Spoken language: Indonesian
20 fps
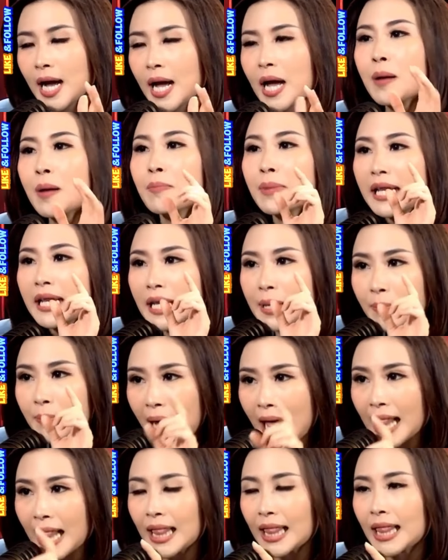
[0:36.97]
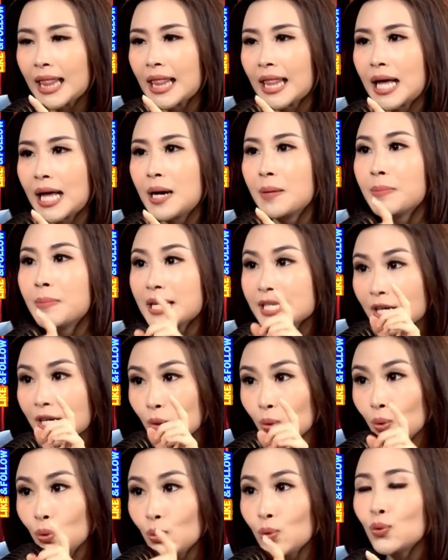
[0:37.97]
Yeah. Minimal
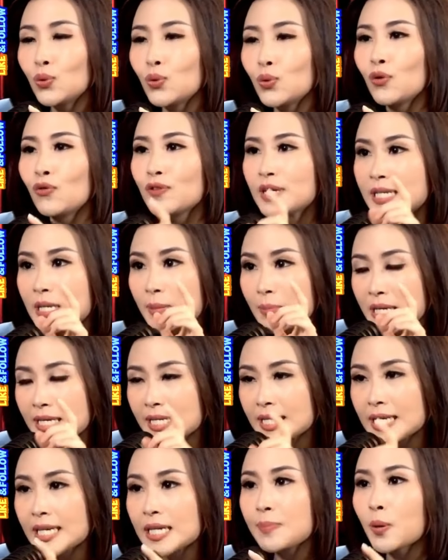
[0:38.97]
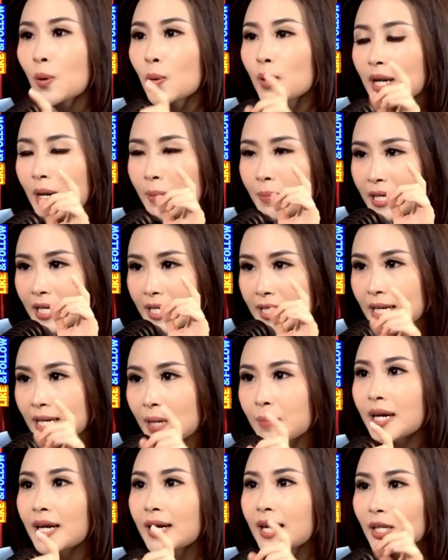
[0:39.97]
baca dulu visi misi program yeah.
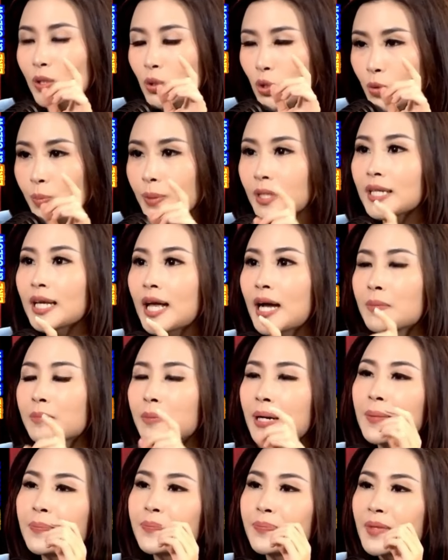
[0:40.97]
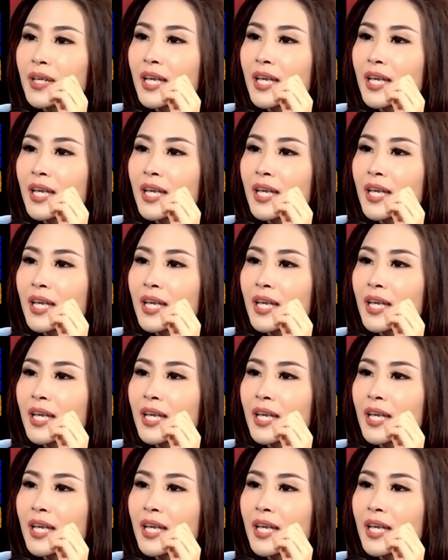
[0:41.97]
kerja mereka itu seperti Betul. apa.